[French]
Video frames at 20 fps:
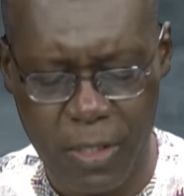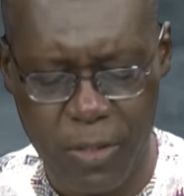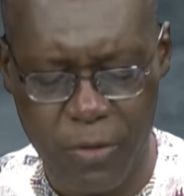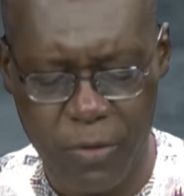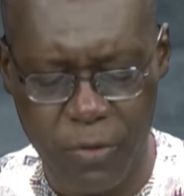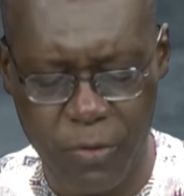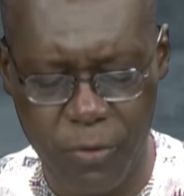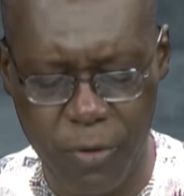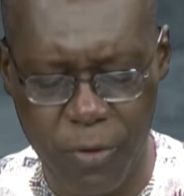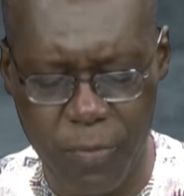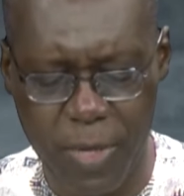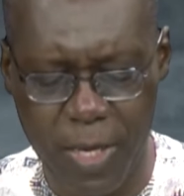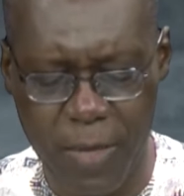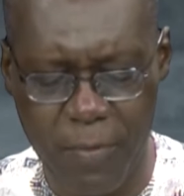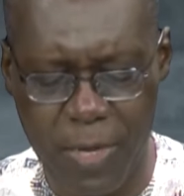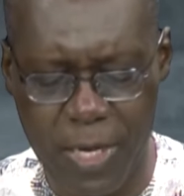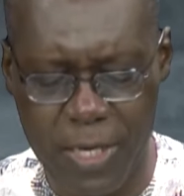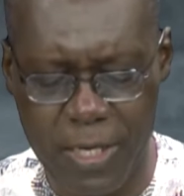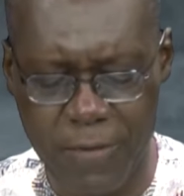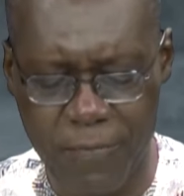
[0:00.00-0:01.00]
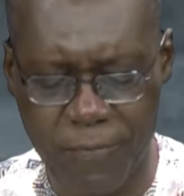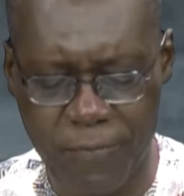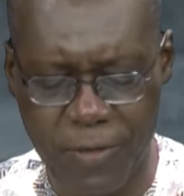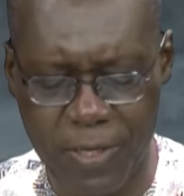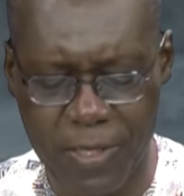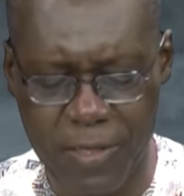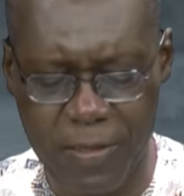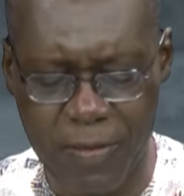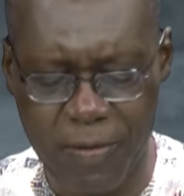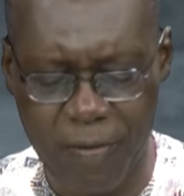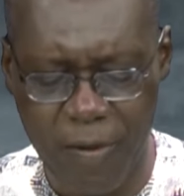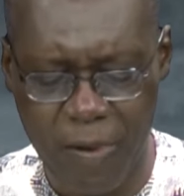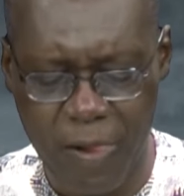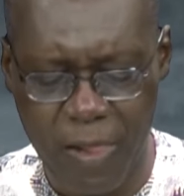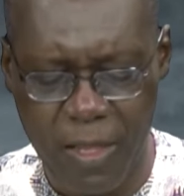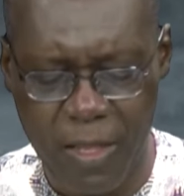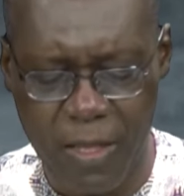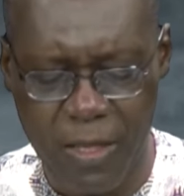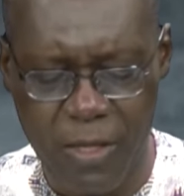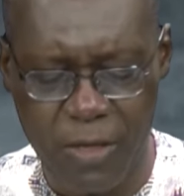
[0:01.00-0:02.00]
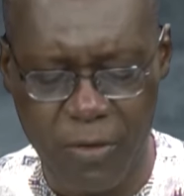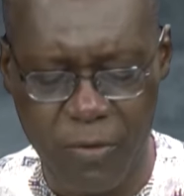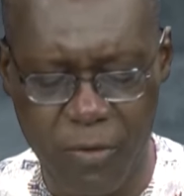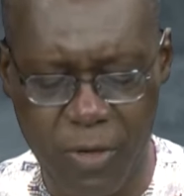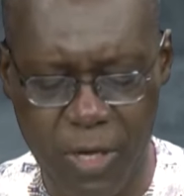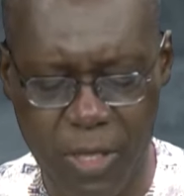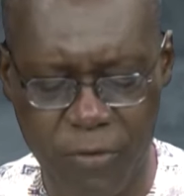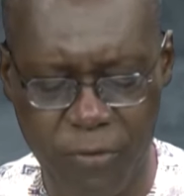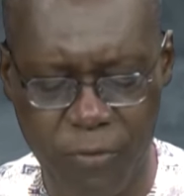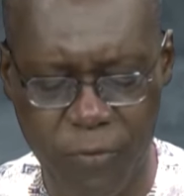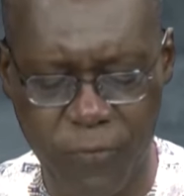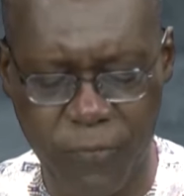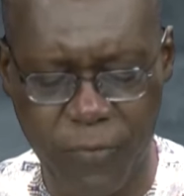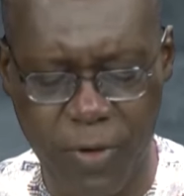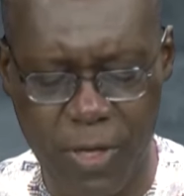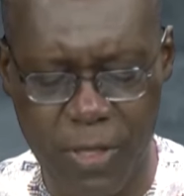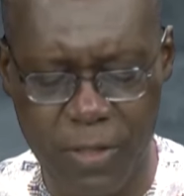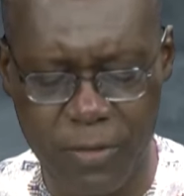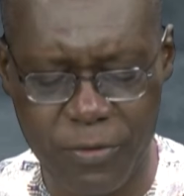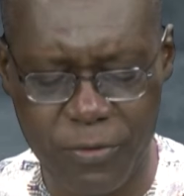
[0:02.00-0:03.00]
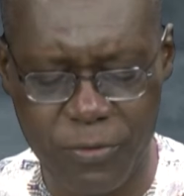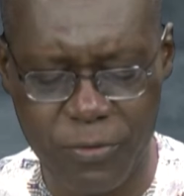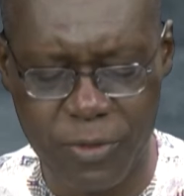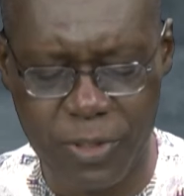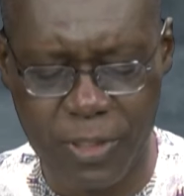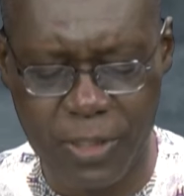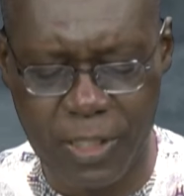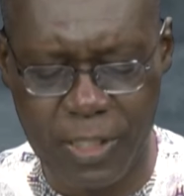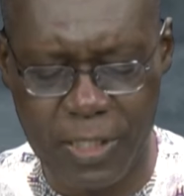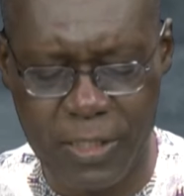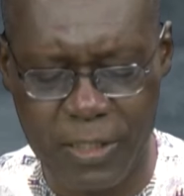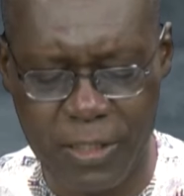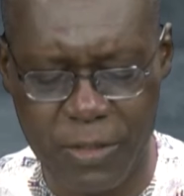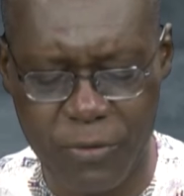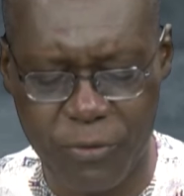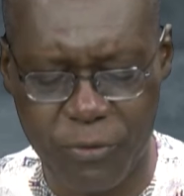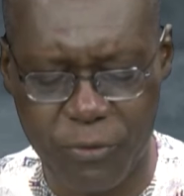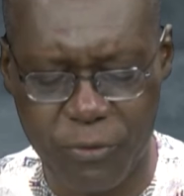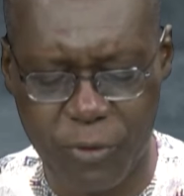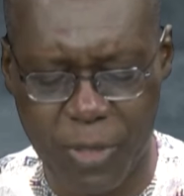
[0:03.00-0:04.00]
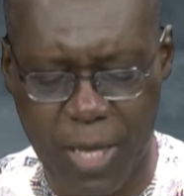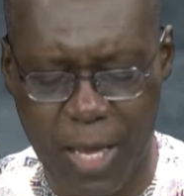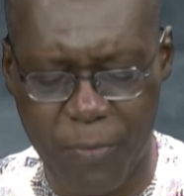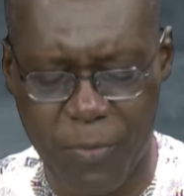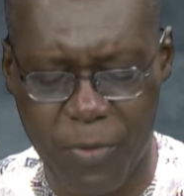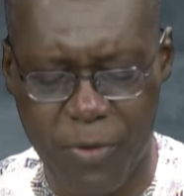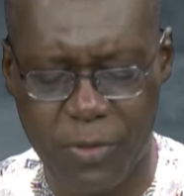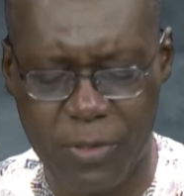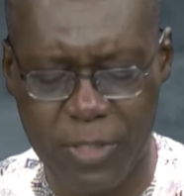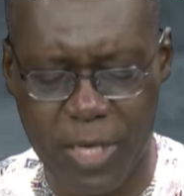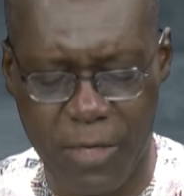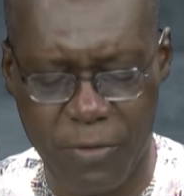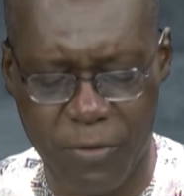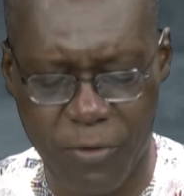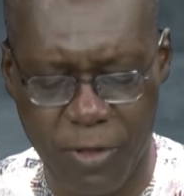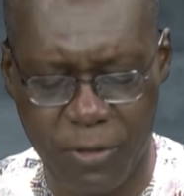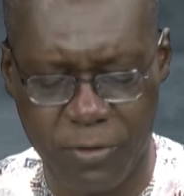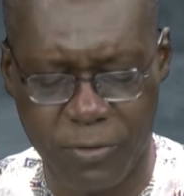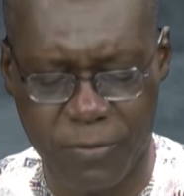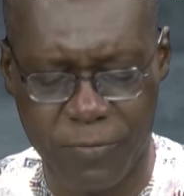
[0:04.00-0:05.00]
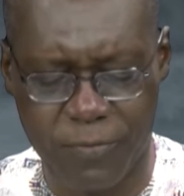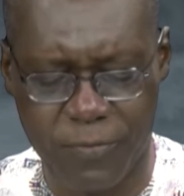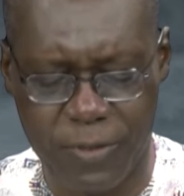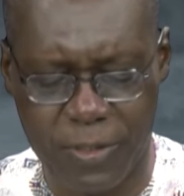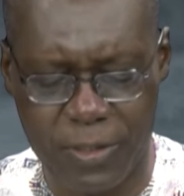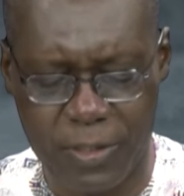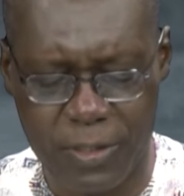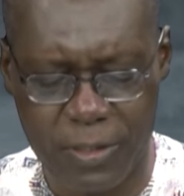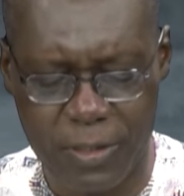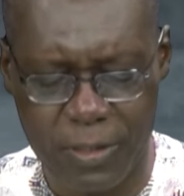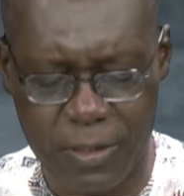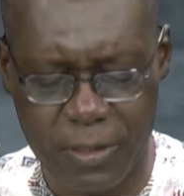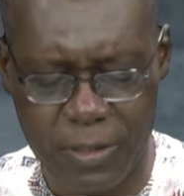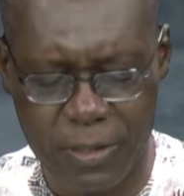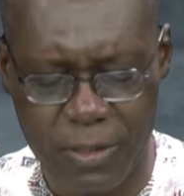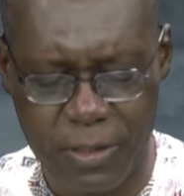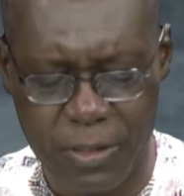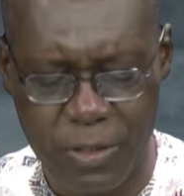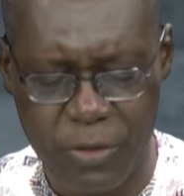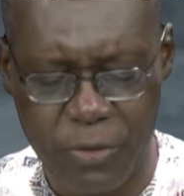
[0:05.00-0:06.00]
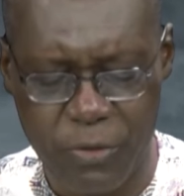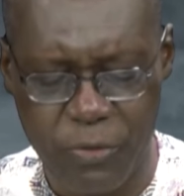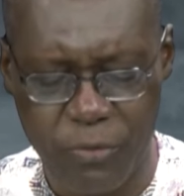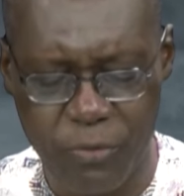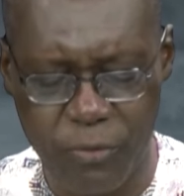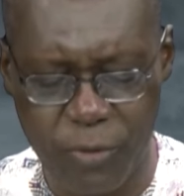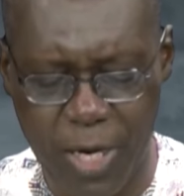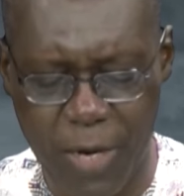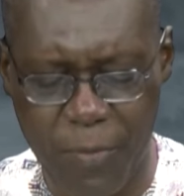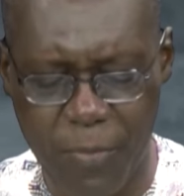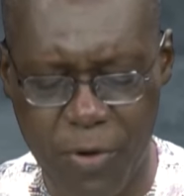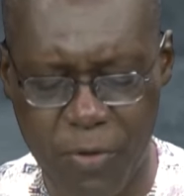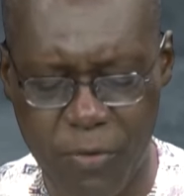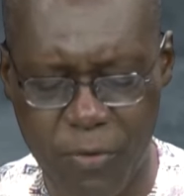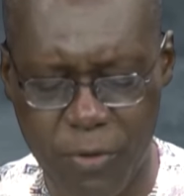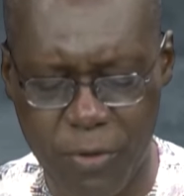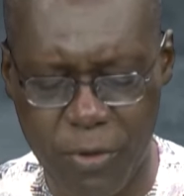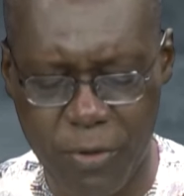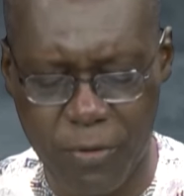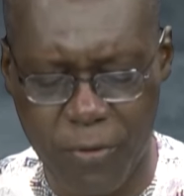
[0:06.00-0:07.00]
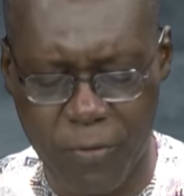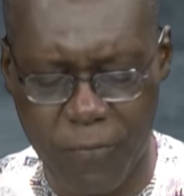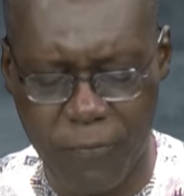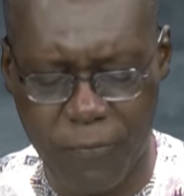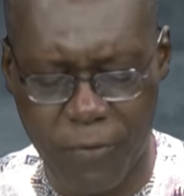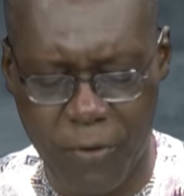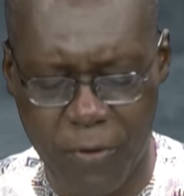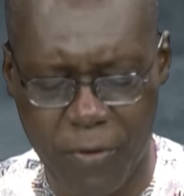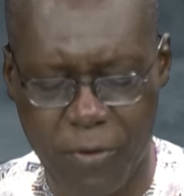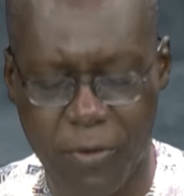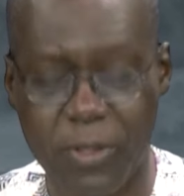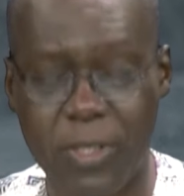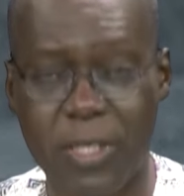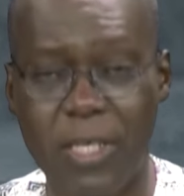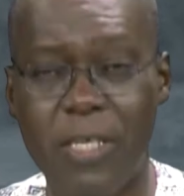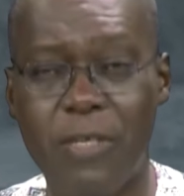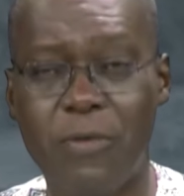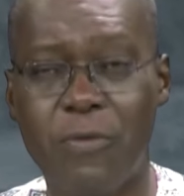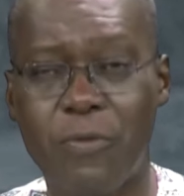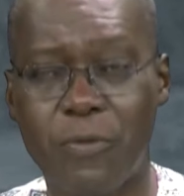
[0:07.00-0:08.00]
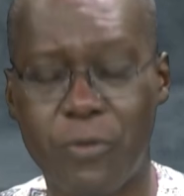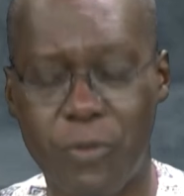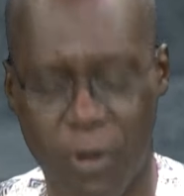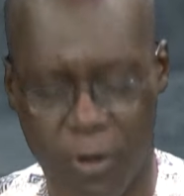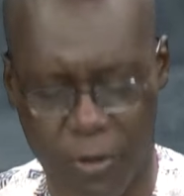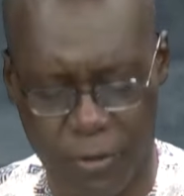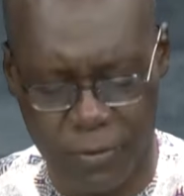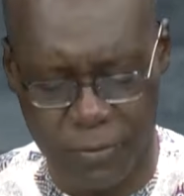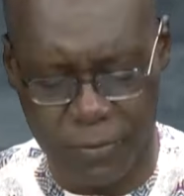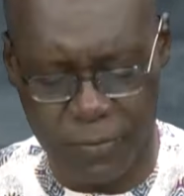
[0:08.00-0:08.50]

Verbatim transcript: De même, en effet, que les souffrances du Christ surabondent dans notre vie surabonde le réconfort qu'il nous donne.